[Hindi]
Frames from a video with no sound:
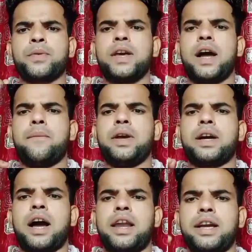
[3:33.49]
कि हमें
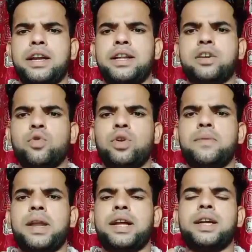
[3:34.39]
खाने के लिए क्यों
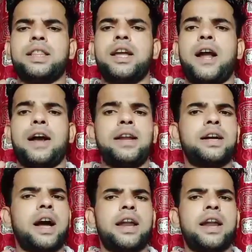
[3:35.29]
नहीं मनाया जाता है हाने